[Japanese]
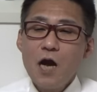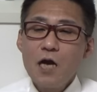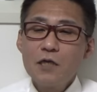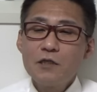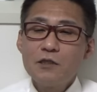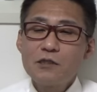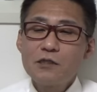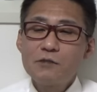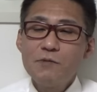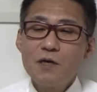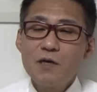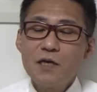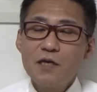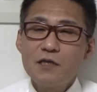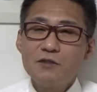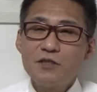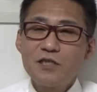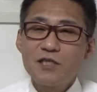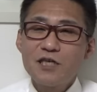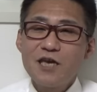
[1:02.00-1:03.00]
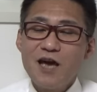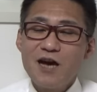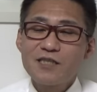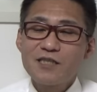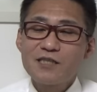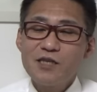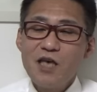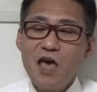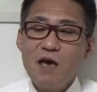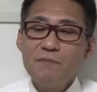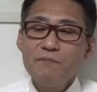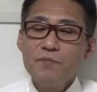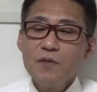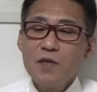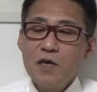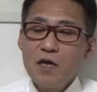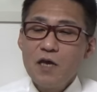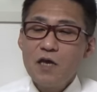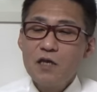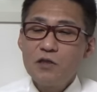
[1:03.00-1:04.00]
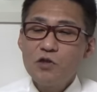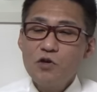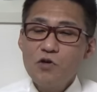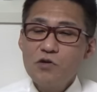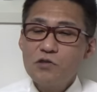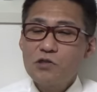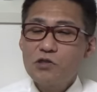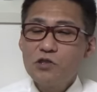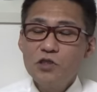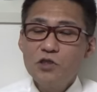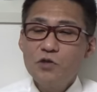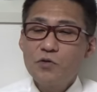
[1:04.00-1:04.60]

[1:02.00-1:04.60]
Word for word: が盗まれる事件発生、えー、と水